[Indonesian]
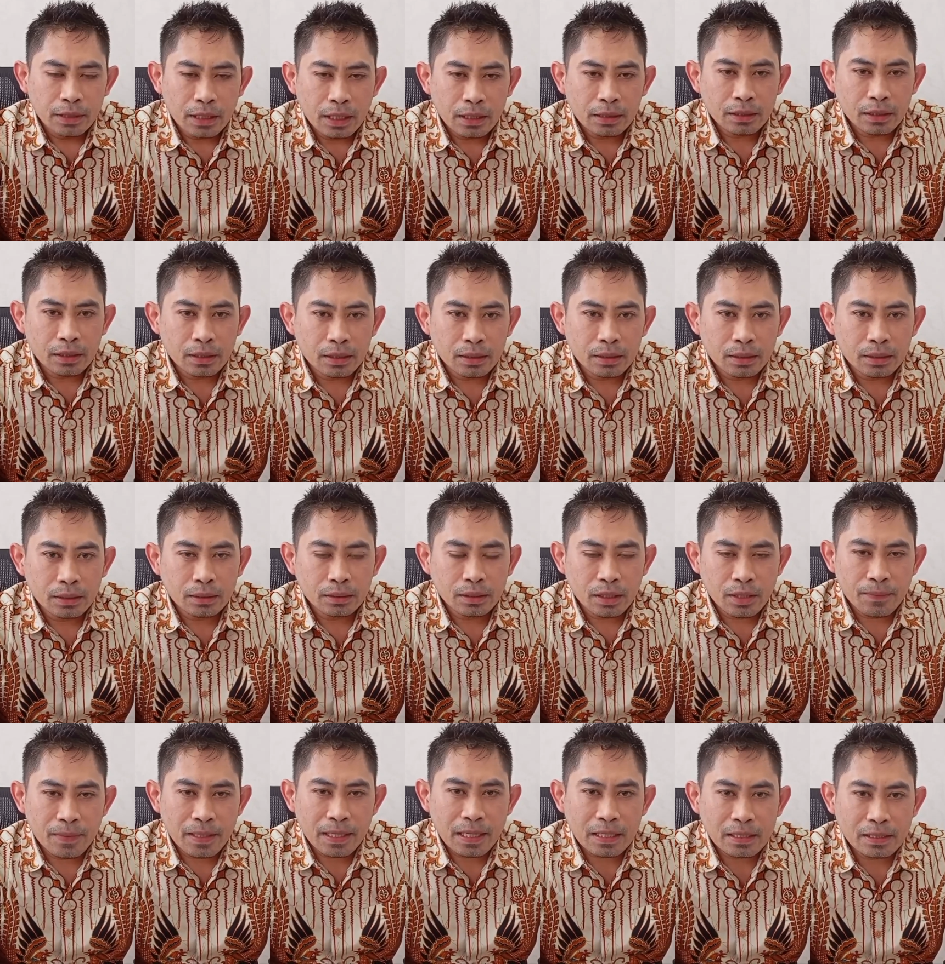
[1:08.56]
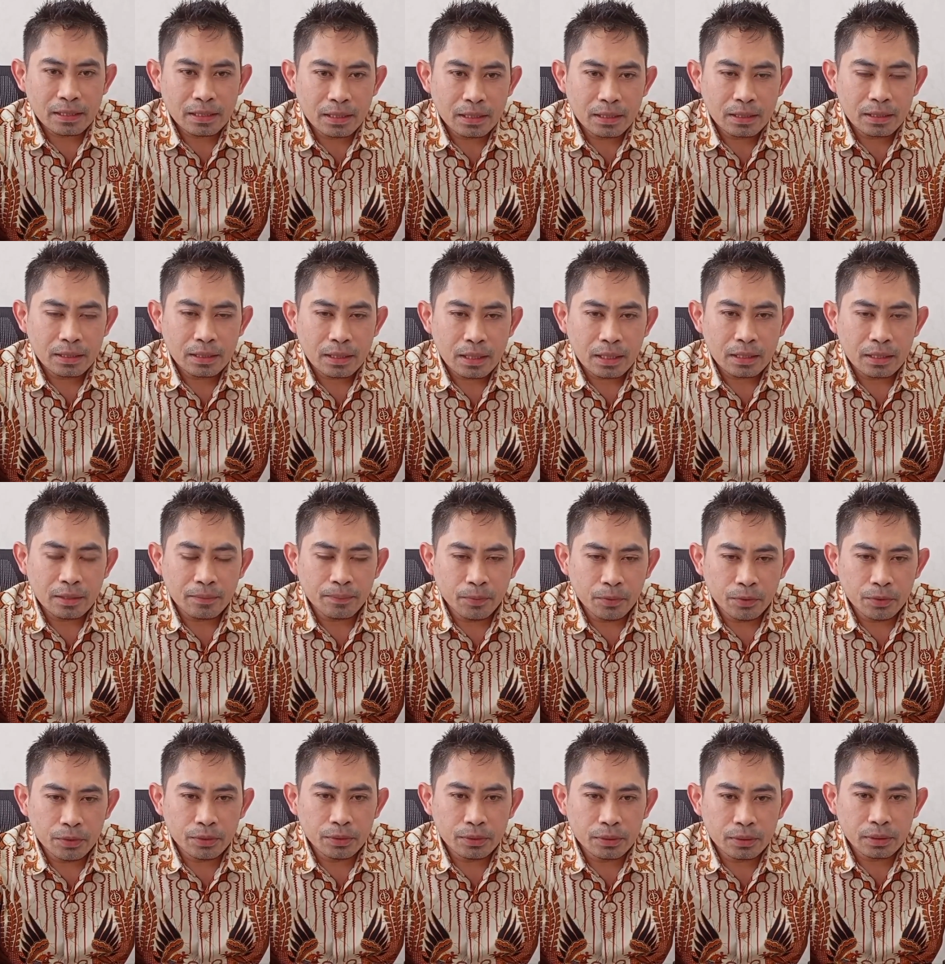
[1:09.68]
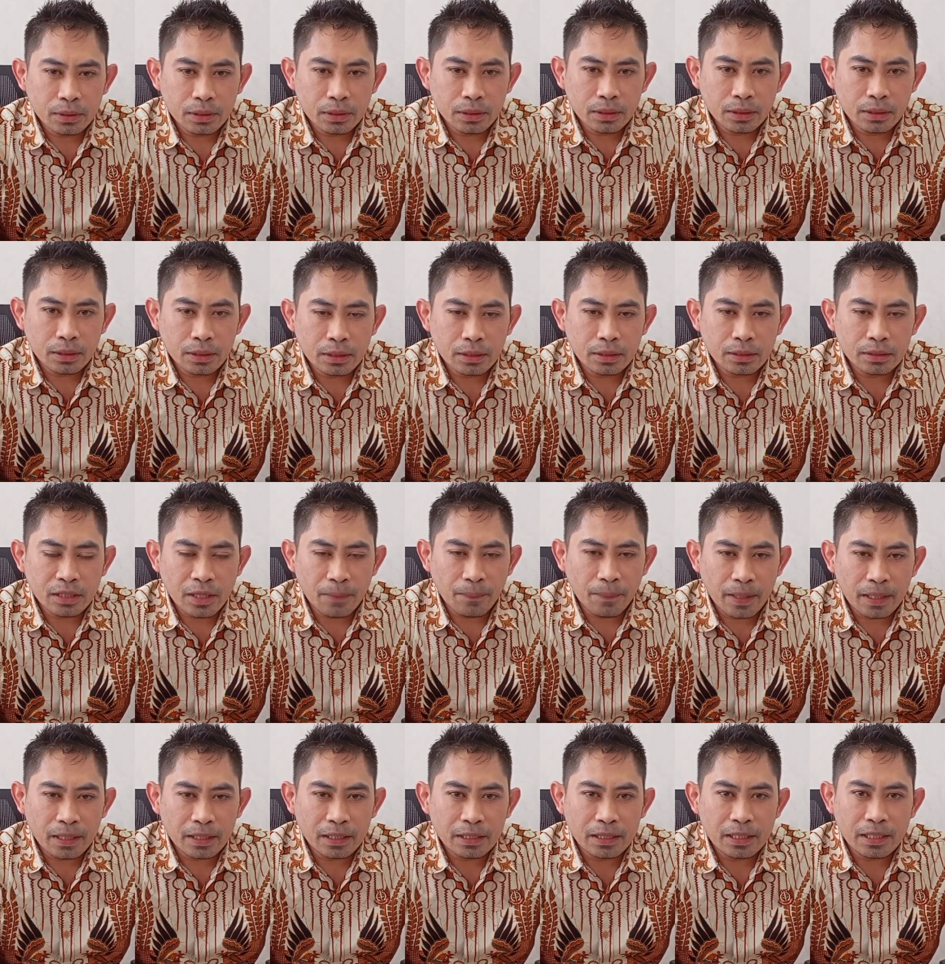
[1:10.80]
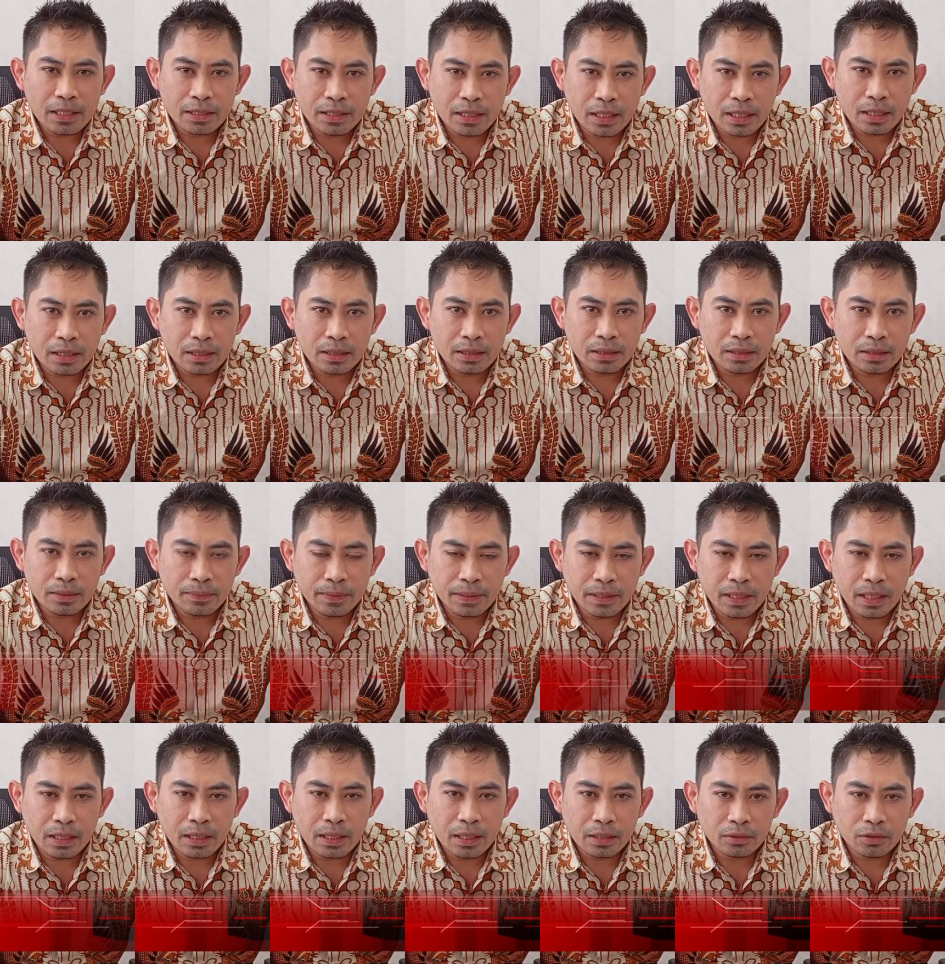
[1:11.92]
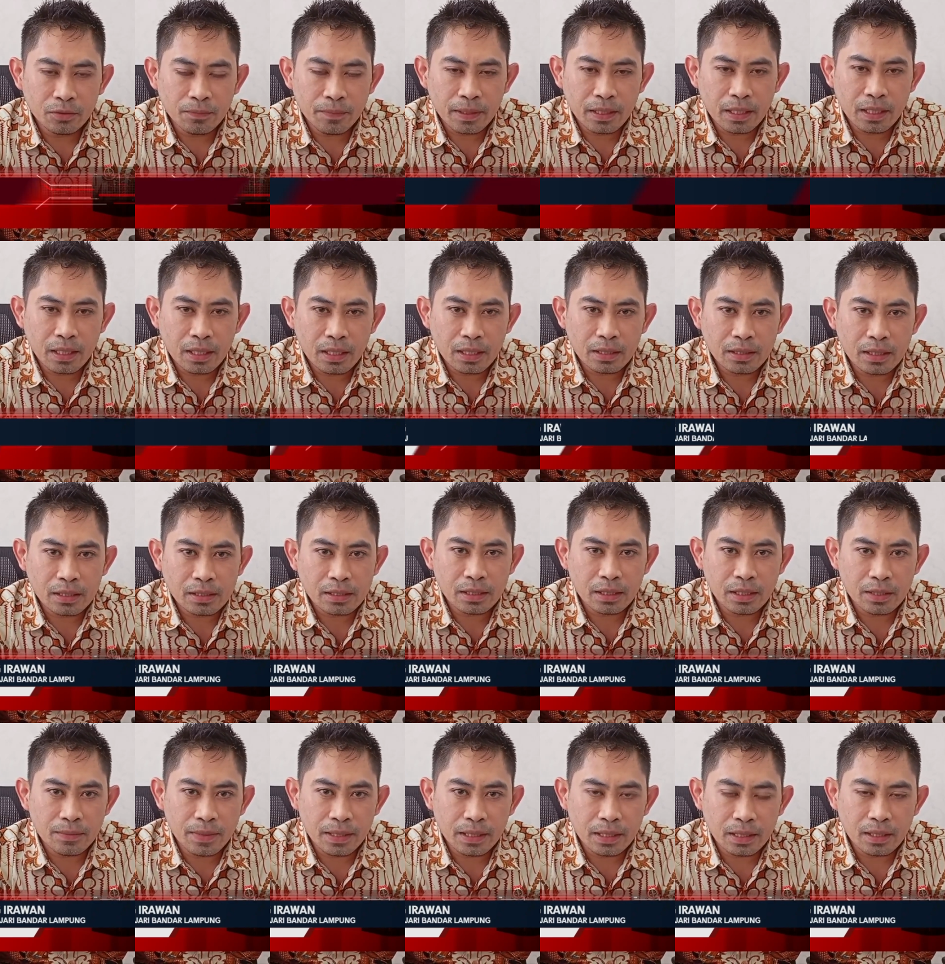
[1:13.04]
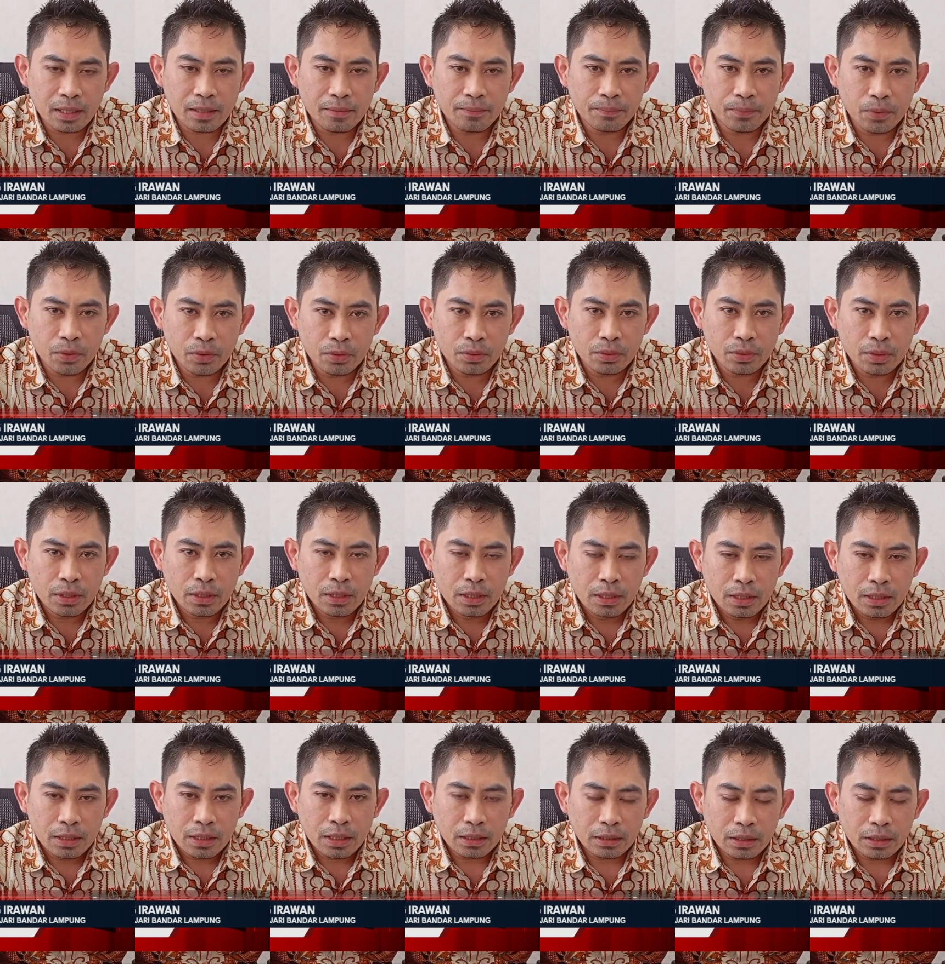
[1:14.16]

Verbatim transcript: Ya, ter terima kasih. Adapun eh, capaian kinerja di bidang datum pada Kejaksaan Negeri Bandar Lampung, hmm.